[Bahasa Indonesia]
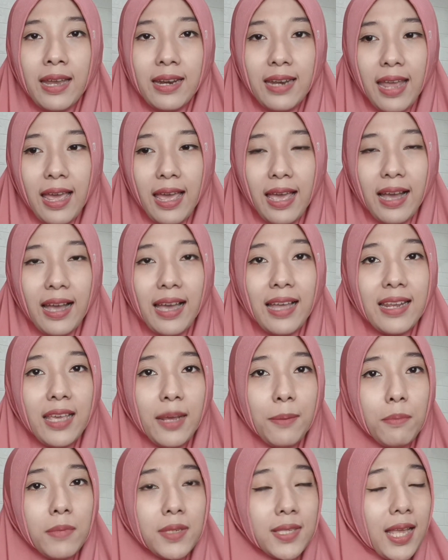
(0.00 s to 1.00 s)
Nah,
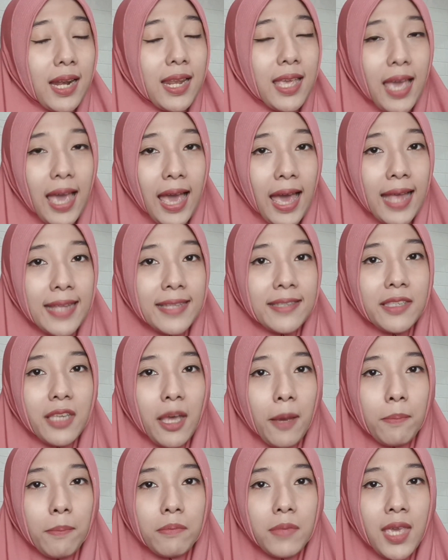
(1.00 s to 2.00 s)
kalian bisa lihat
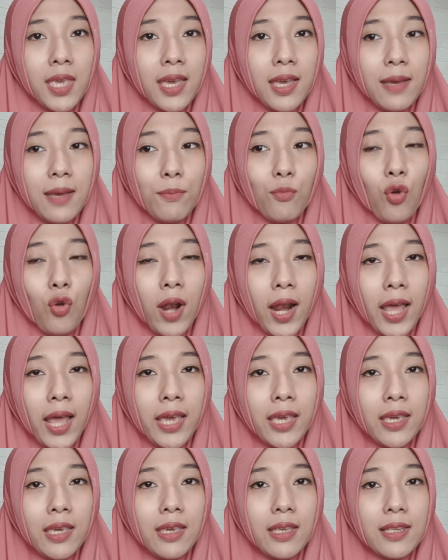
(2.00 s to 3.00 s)
jamnya
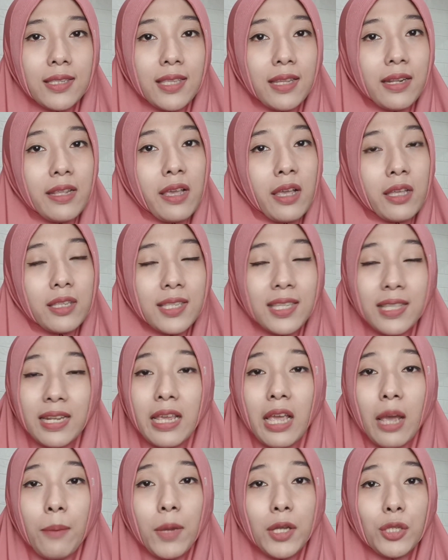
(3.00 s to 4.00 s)
mulai
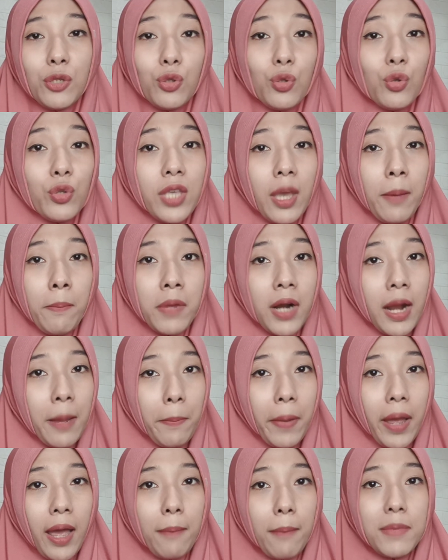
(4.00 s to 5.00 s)
setrika baju tuh jam
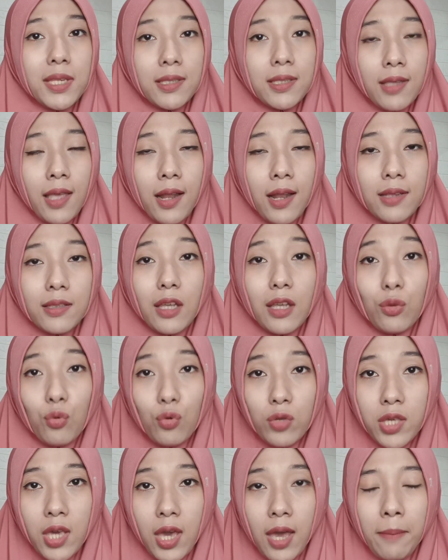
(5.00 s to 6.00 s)
berapa. Misal
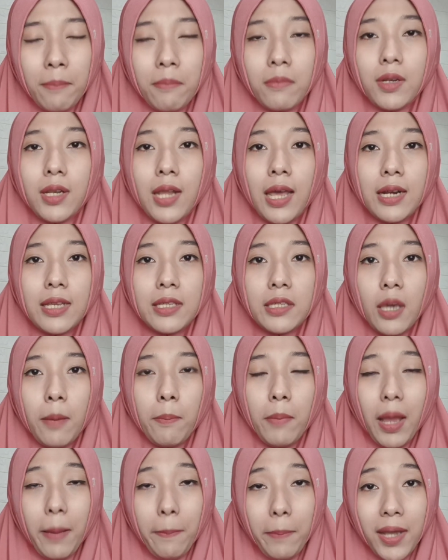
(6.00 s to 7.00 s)
satu jam, dari
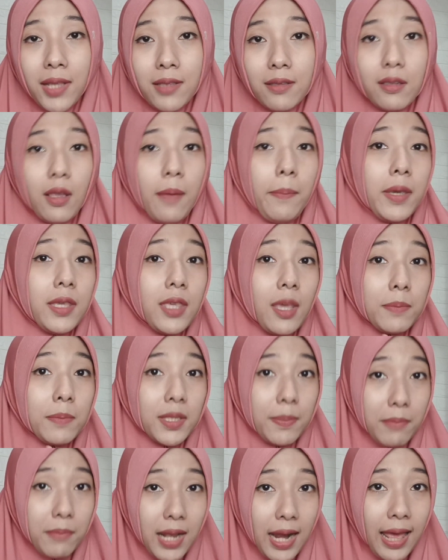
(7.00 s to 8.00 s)
jam 8 sampai jam
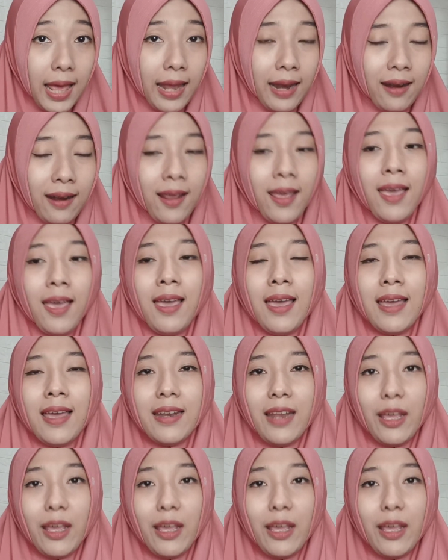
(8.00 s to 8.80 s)
9.